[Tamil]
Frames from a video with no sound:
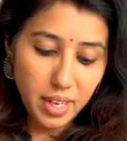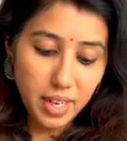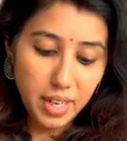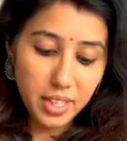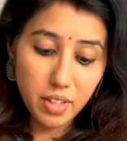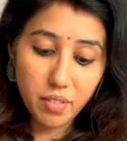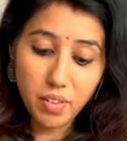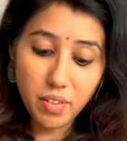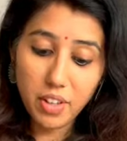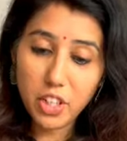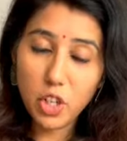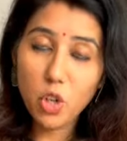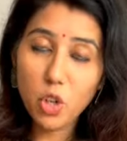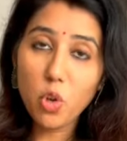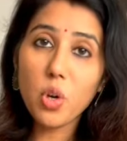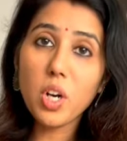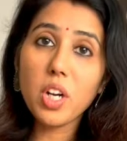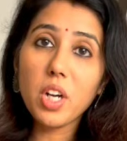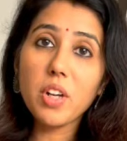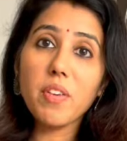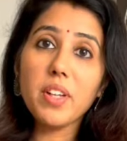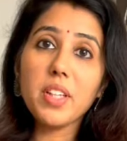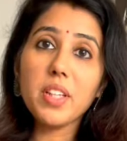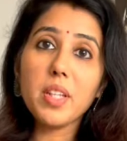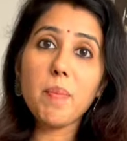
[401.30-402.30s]
இது வரைக்கும்
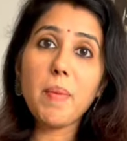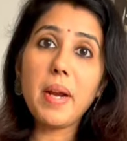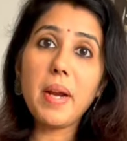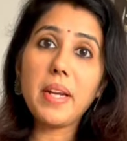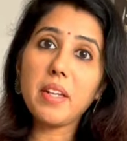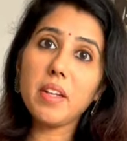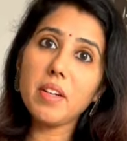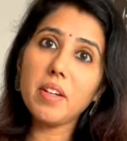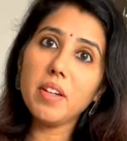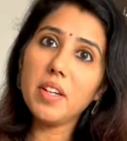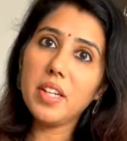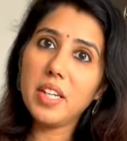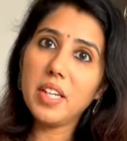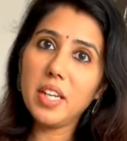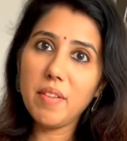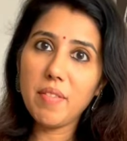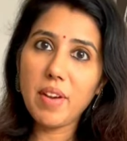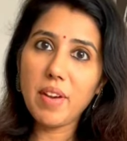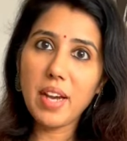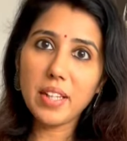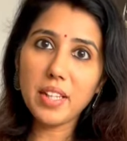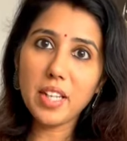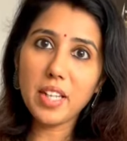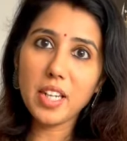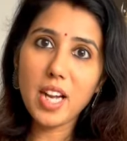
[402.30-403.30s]
உங்களுக்கு வந்து மெட்டர்னிட்டி
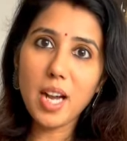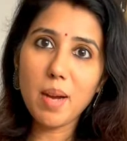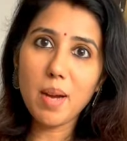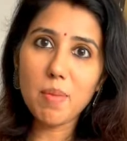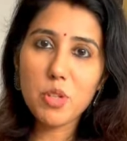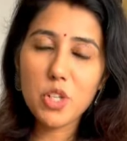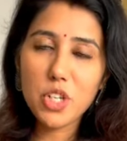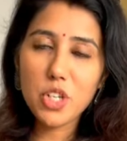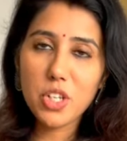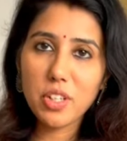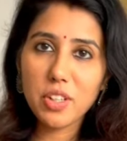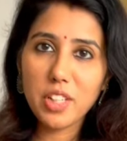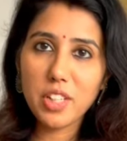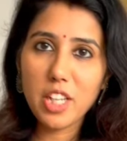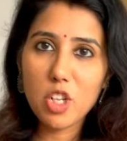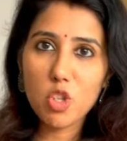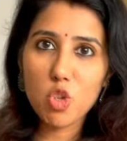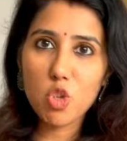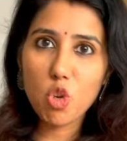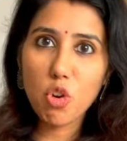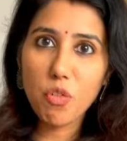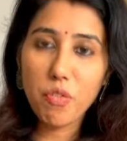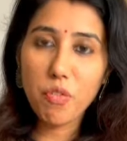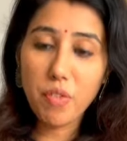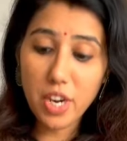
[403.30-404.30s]
வேர் தான் காமிச்சிட்டு
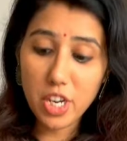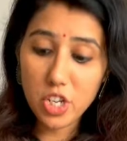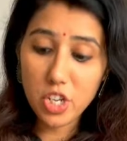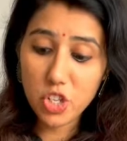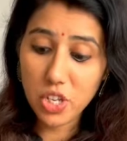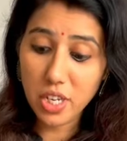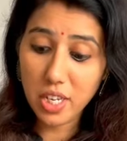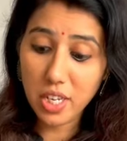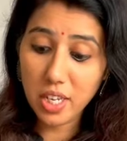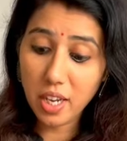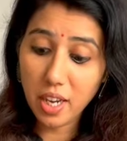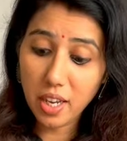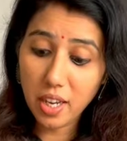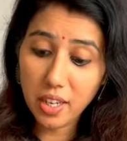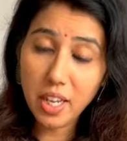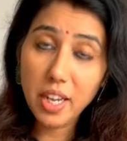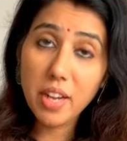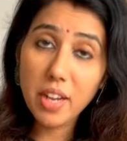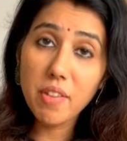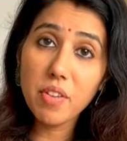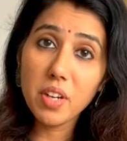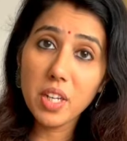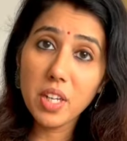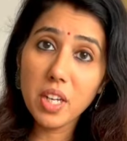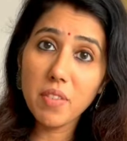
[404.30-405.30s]
இருந்தேன் ஜோ ஃபேஷனில்
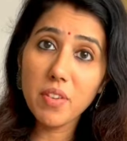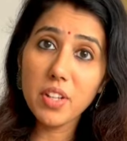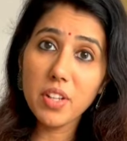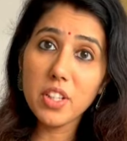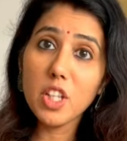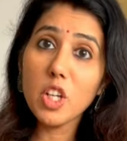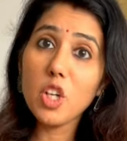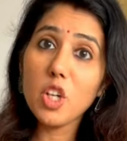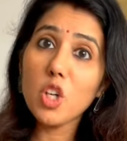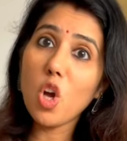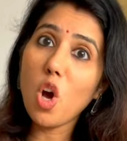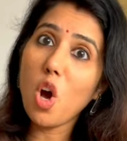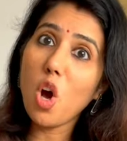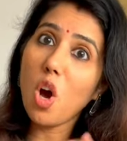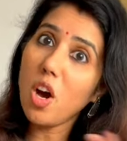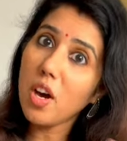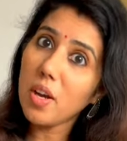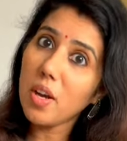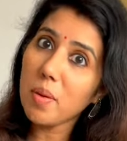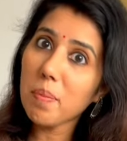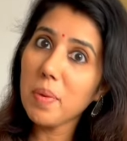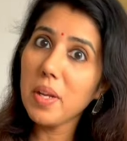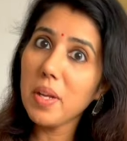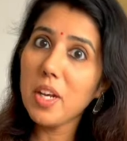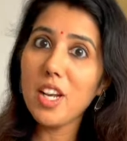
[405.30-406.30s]
ஆனால் இவங்க வந்து
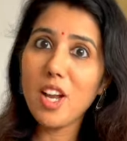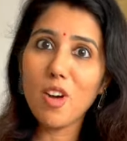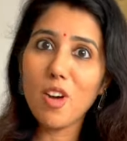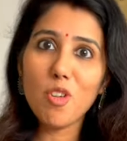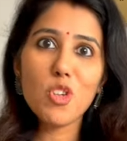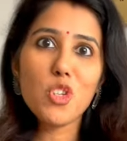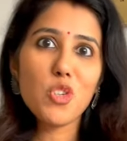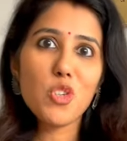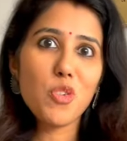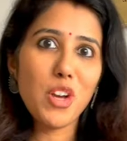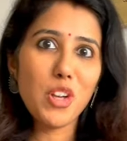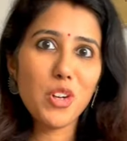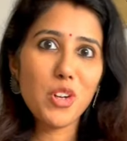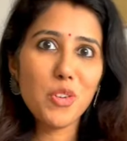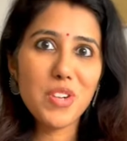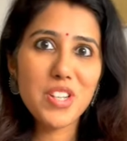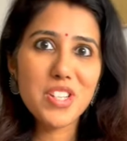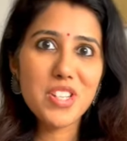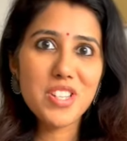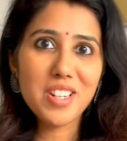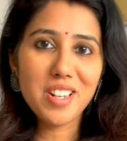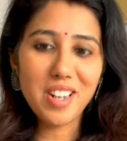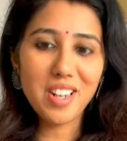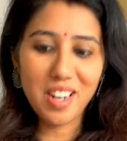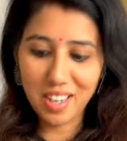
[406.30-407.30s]
நார்மல் லவுஞ்ச் வேரும்
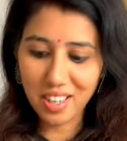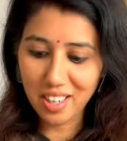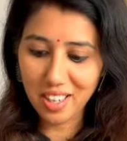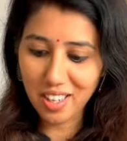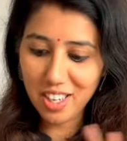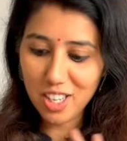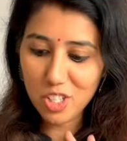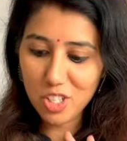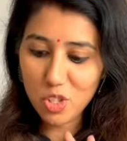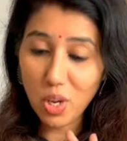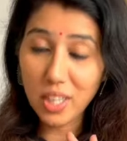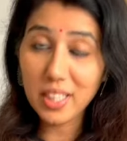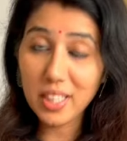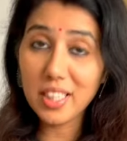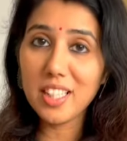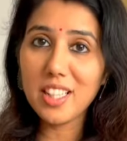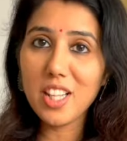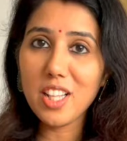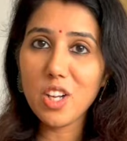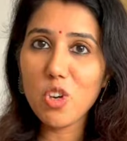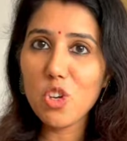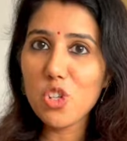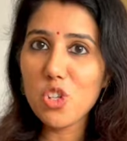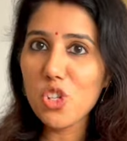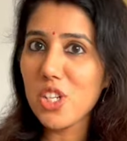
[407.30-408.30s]
வச்சுருக்காங்க ஸோ
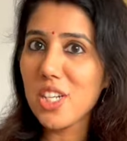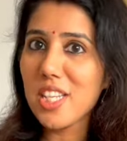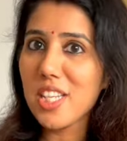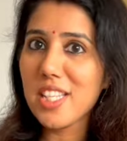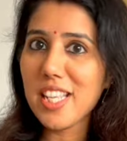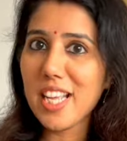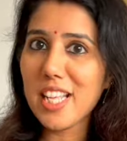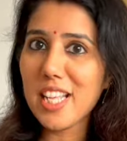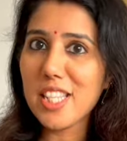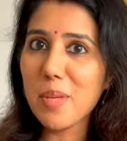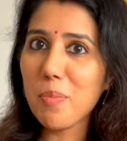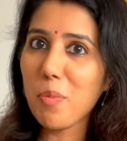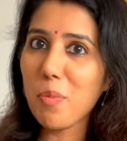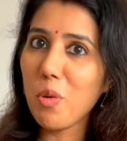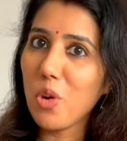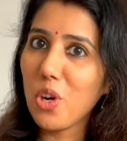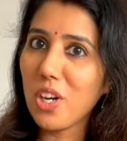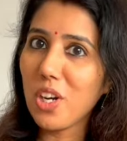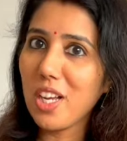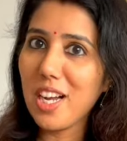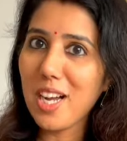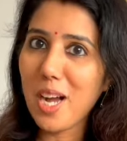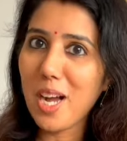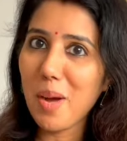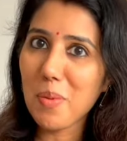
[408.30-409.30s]
அதில் தான் கொஞ்சம் டிசைன்ஸ் இப்போ
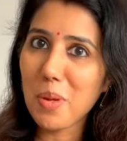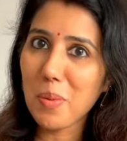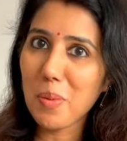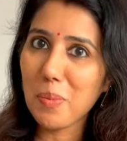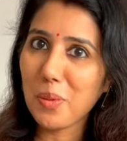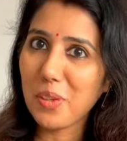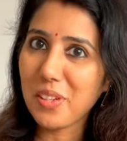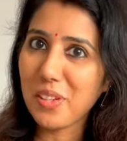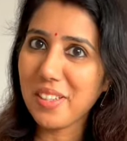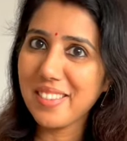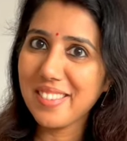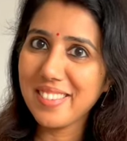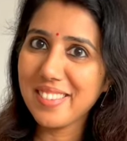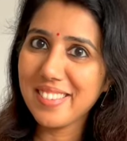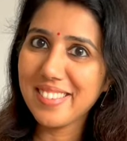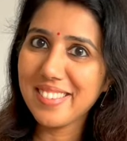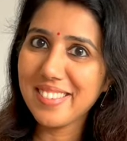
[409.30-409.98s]
உங்களுக்கு காமிக்க போகிறேன்